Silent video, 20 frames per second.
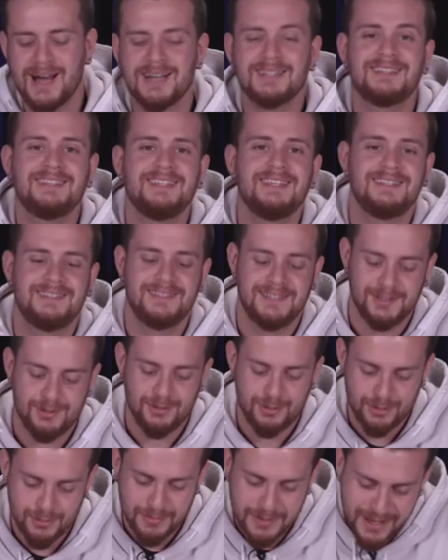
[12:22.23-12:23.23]
bir art niyet
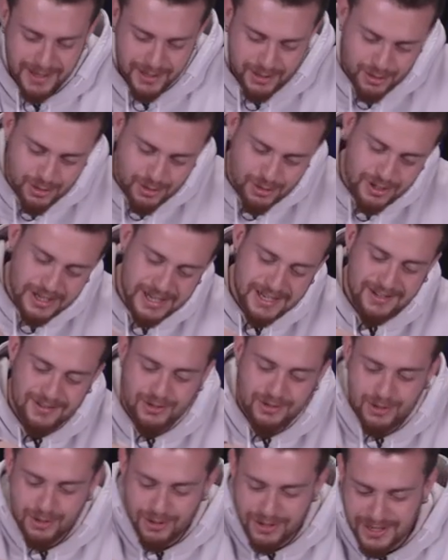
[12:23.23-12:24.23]
seziyorum yani şu
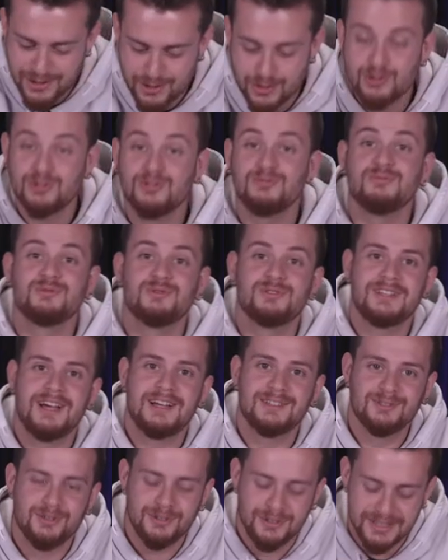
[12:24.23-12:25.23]
şöyle
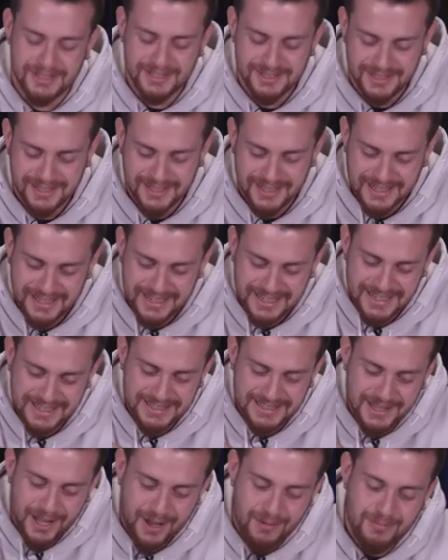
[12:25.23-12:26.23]
sunumundan dolayı.
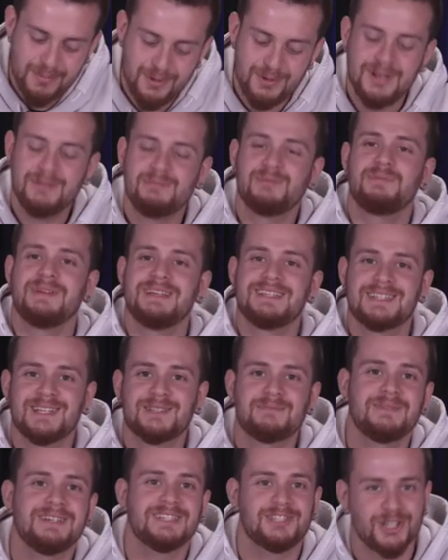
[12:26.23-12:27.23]
Hani tam Oğlum, böyle bu ne
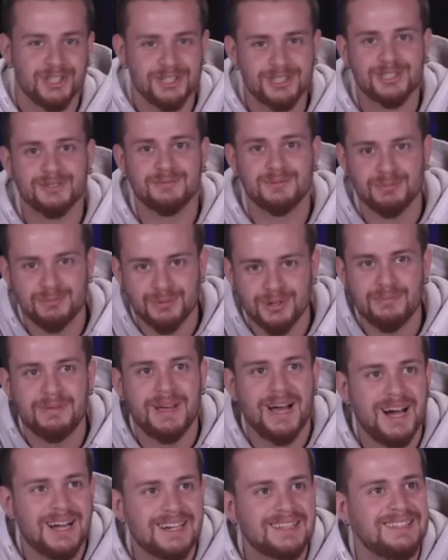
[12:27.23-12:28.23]
lan bu? çalışılmış. Burada
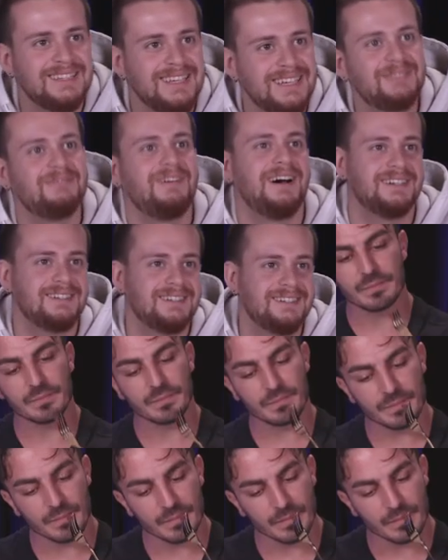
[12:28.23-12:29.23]
bir art niyet var.